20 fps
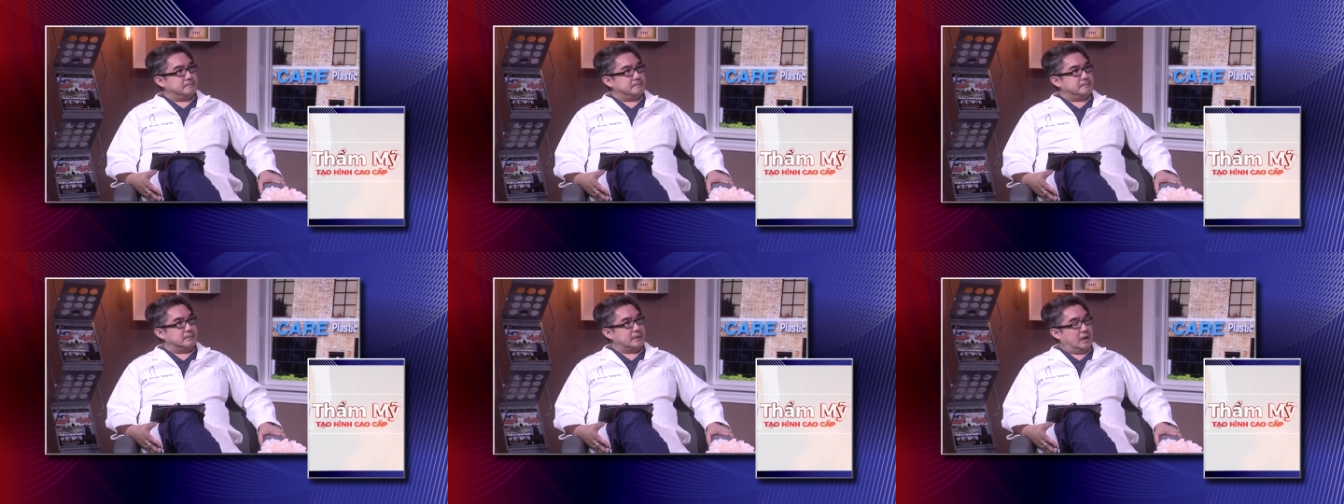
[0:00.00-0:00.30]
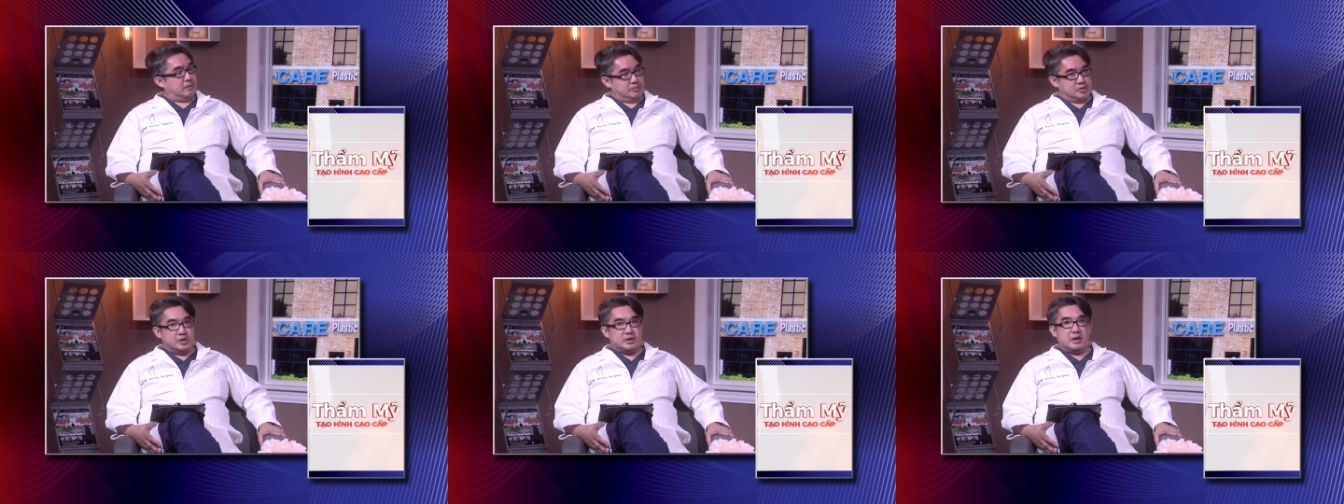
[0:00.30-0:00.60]

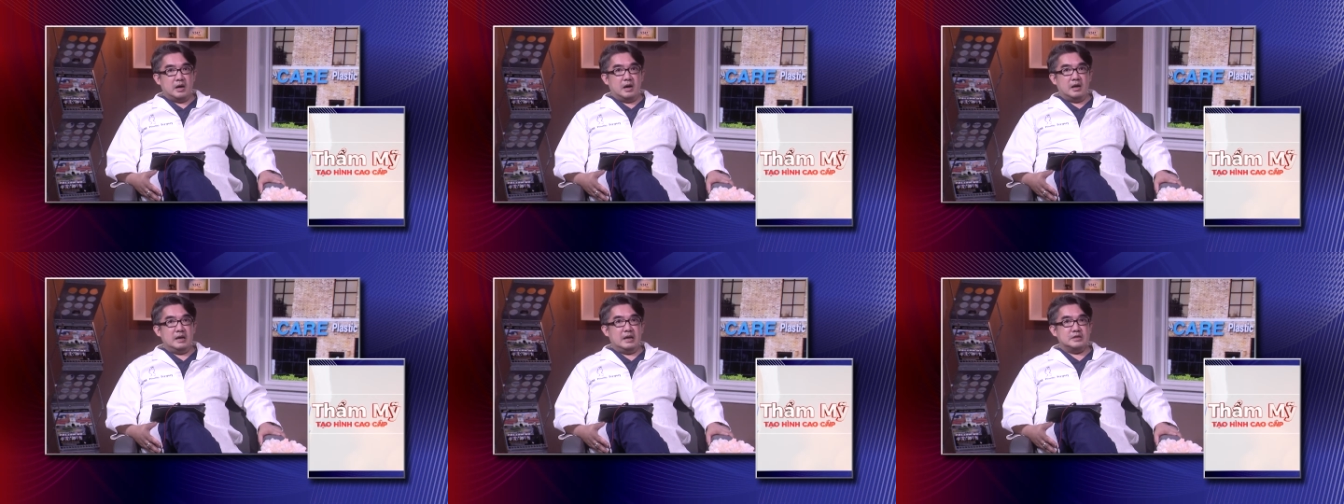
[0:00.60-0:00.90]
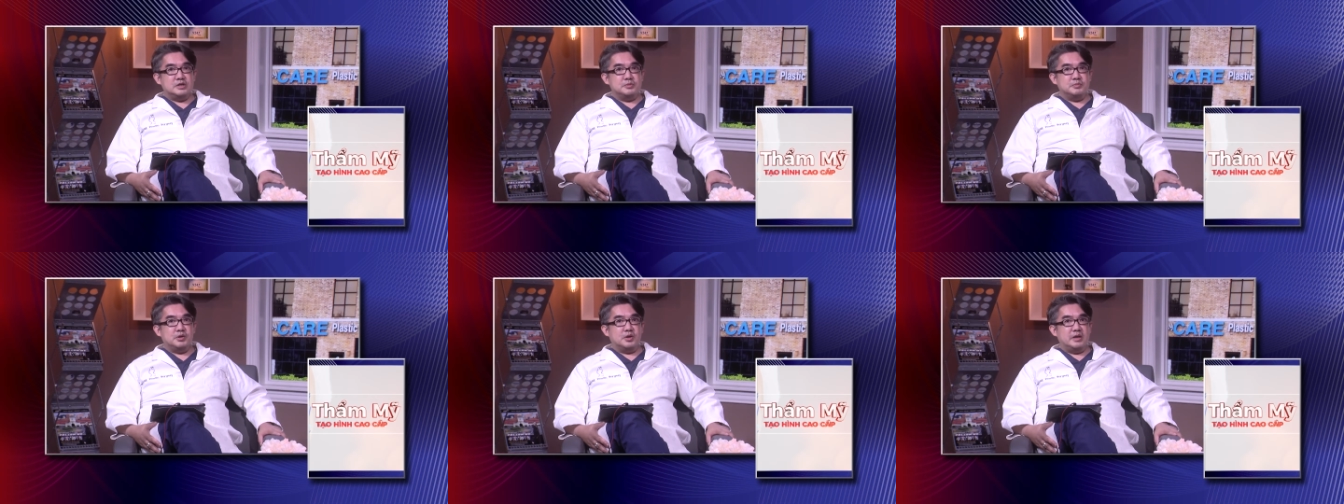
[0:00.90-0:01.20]
không chuyện đó là
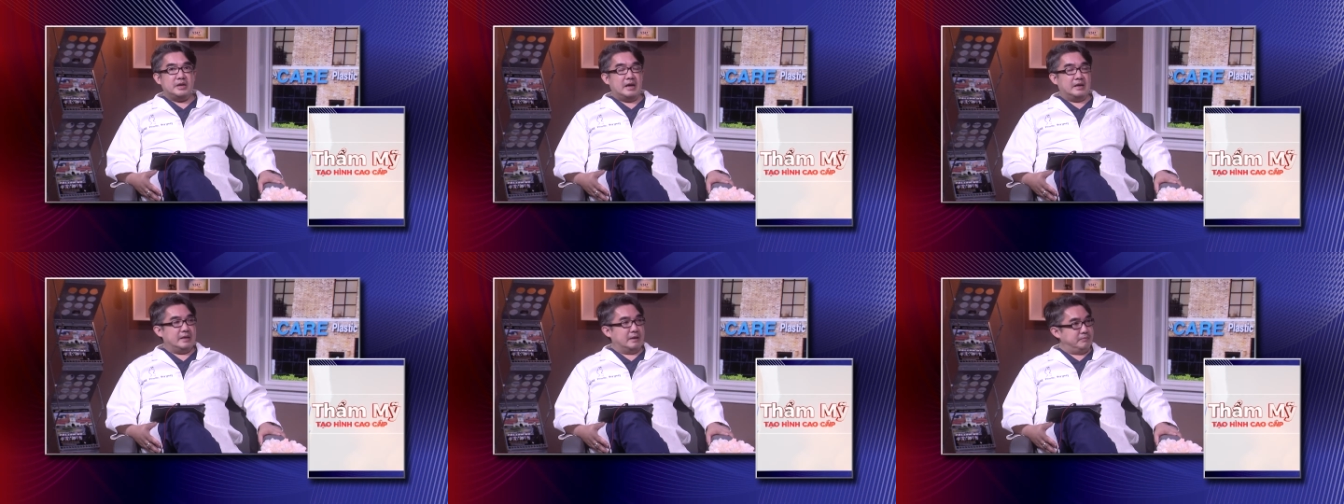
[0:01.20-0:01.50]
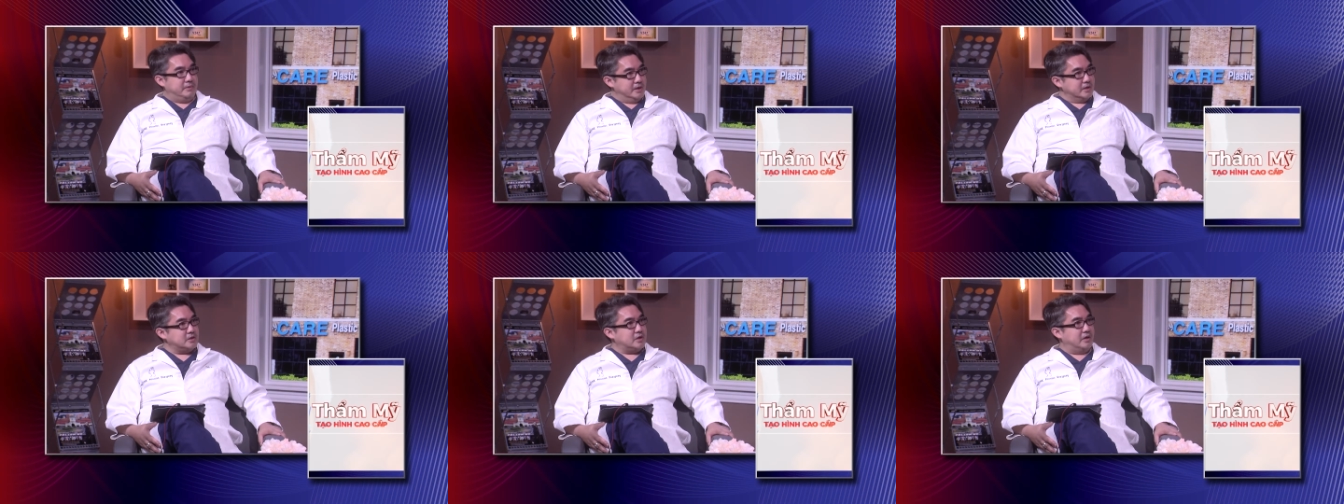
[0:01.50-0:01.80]
chúng tôi đã đã
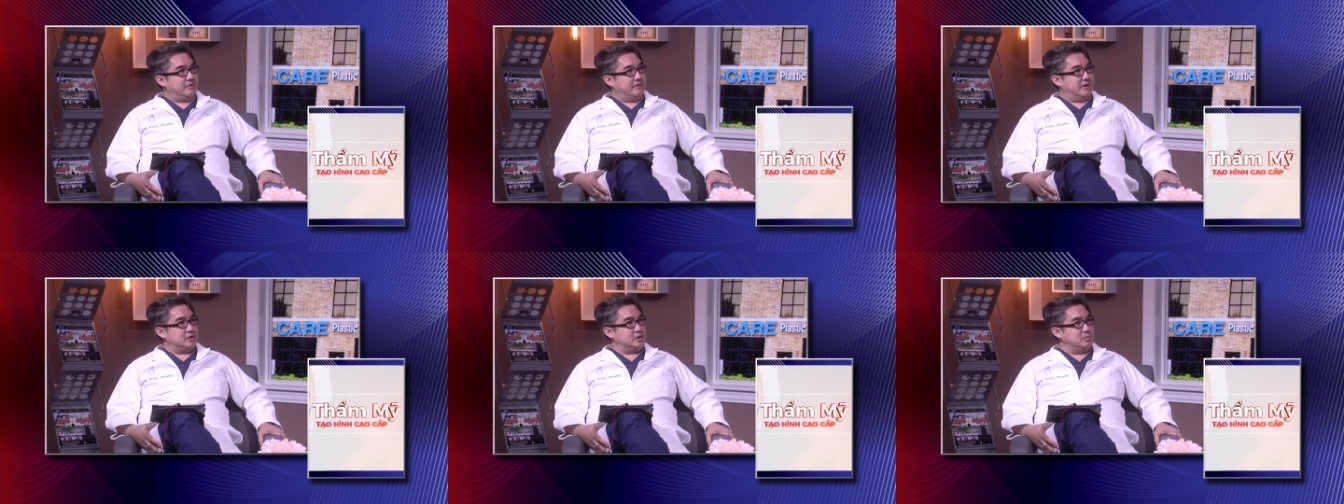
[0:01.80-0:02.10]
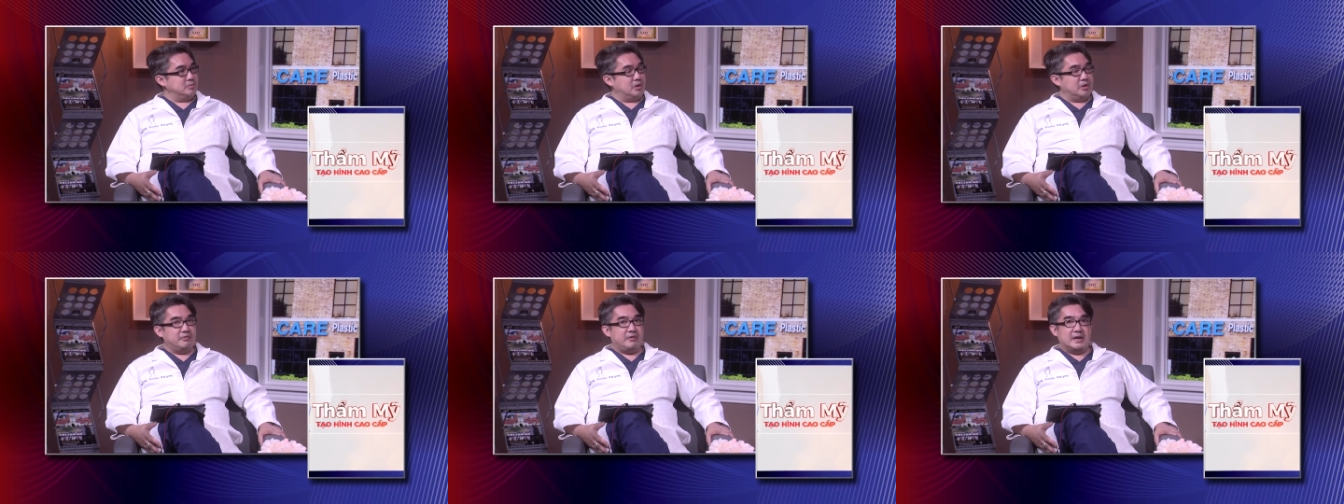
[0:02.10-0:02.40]
biết rồi và
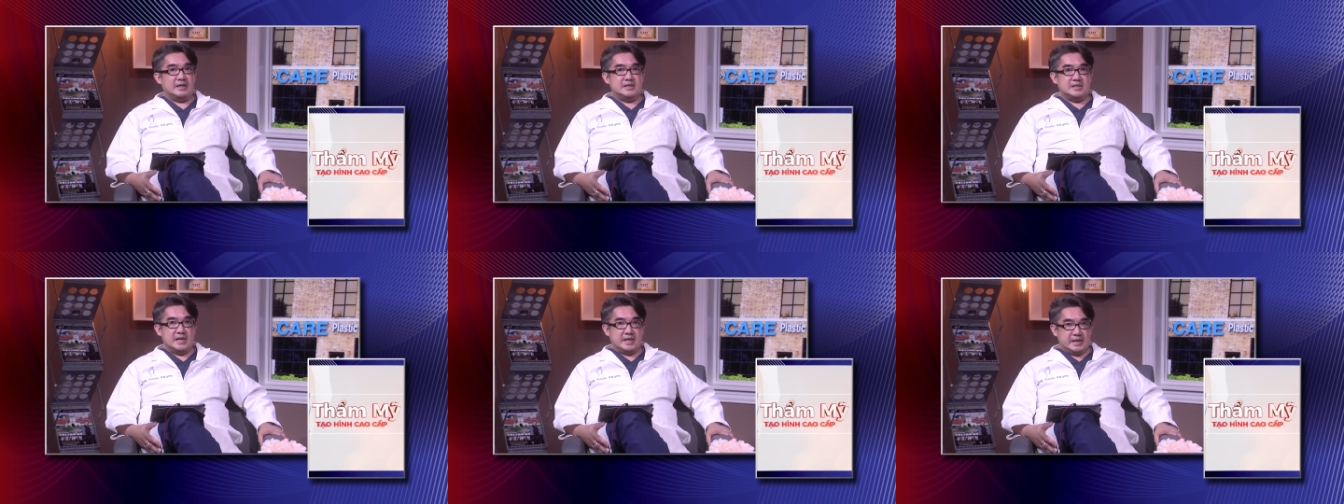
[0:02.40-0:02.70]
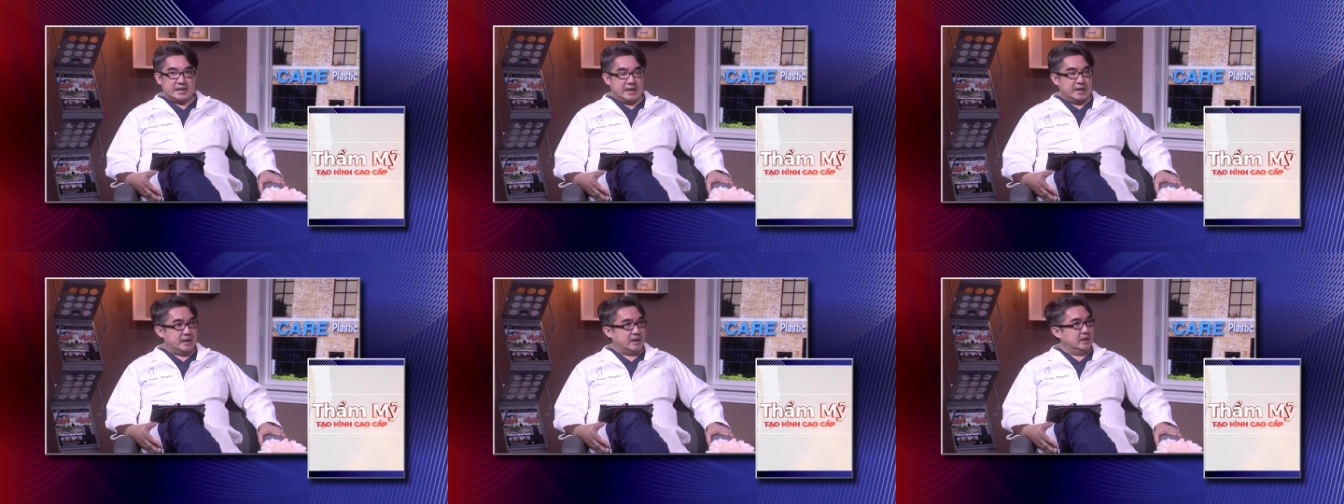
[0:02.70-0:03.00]
chúng tôi phải take
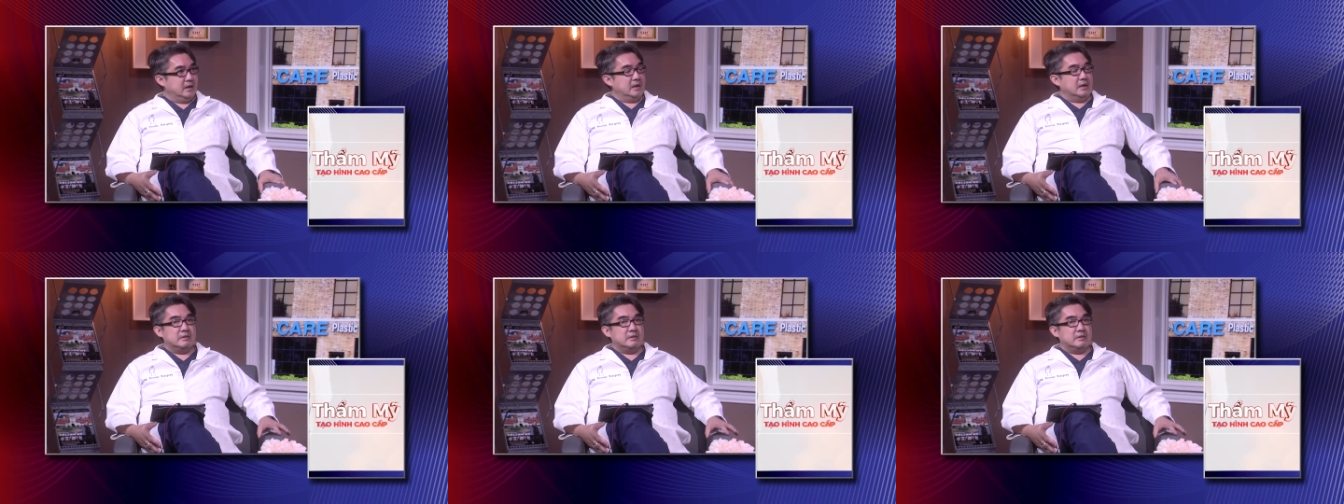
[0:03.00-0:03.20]
care